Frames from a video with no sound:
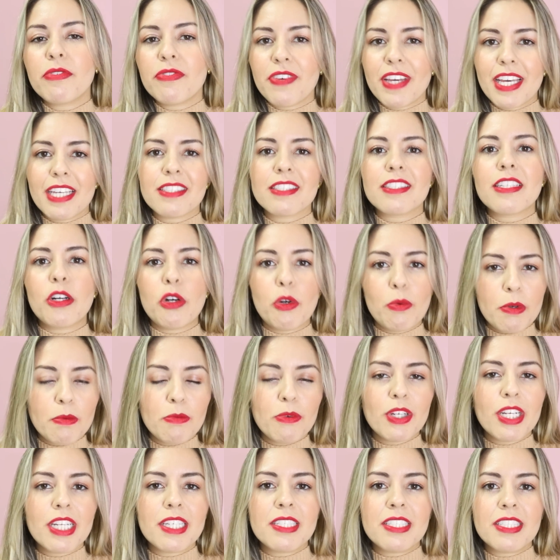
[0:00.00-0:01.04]
Festa,
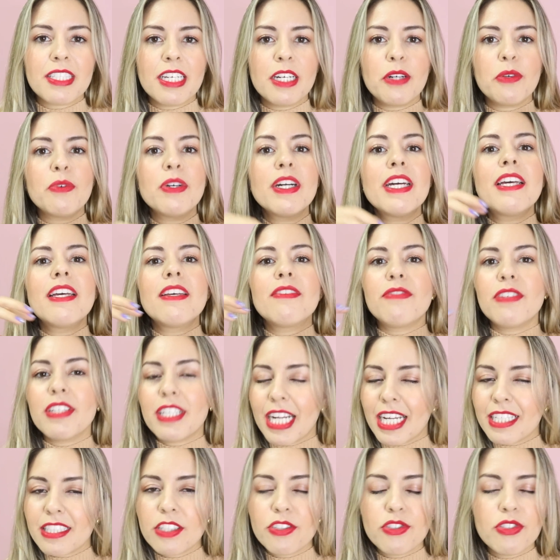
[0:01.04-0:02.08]
comemoração,
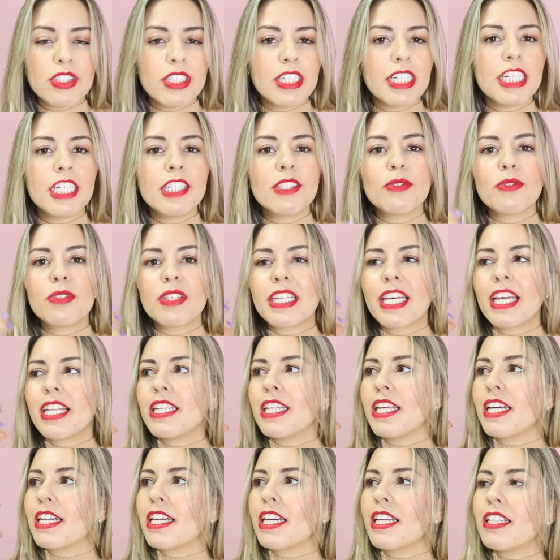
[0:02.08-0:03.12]
virada de ano,
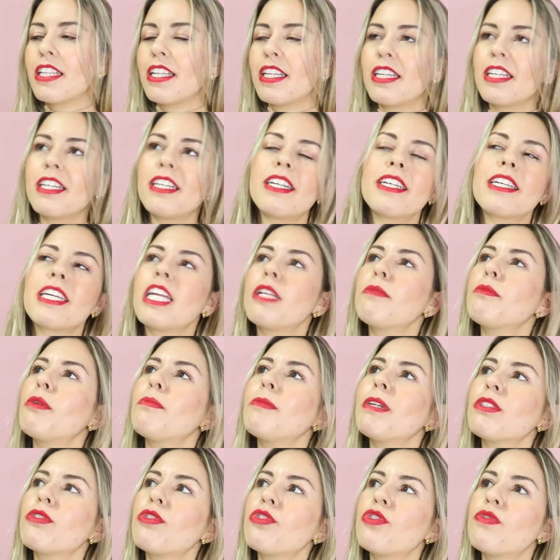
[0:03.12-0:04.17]
aquele, aquela, aquele
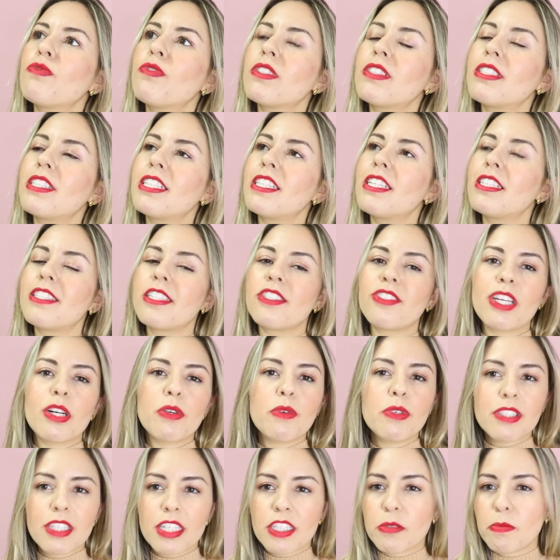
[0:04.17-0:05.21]
momento de você desejar
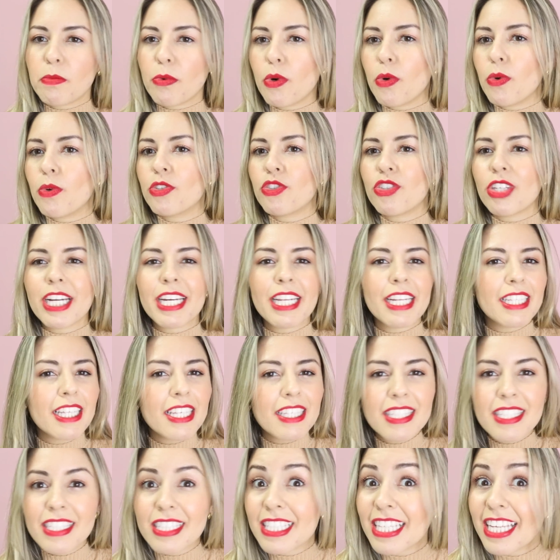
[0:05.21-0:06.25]
coisas boas, de
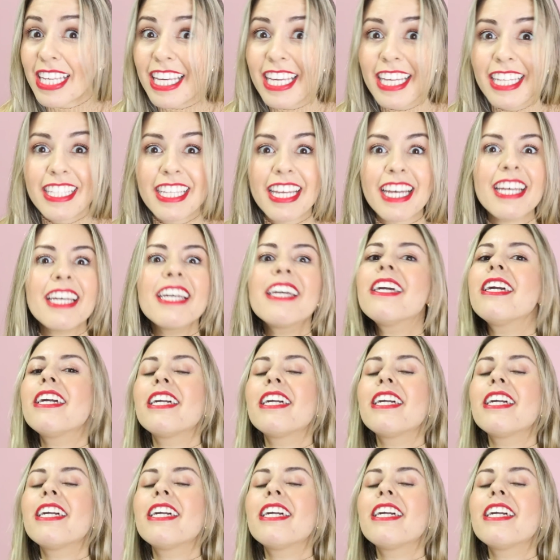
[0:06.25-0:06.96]
agradecer, né?